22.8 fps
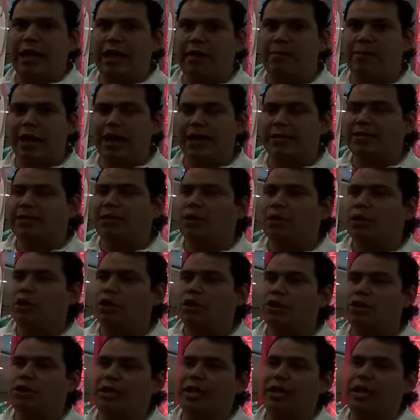Es más,
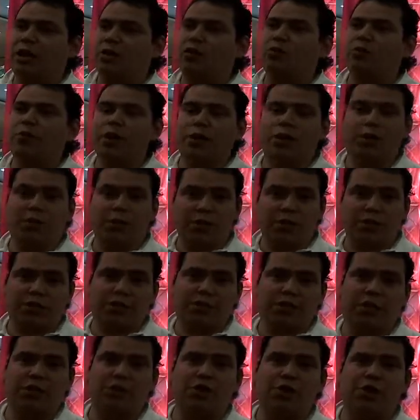tienen un
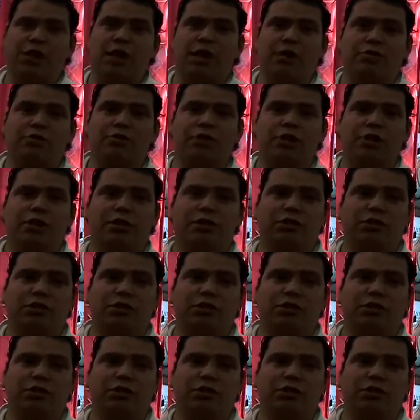microprocesador cada uno de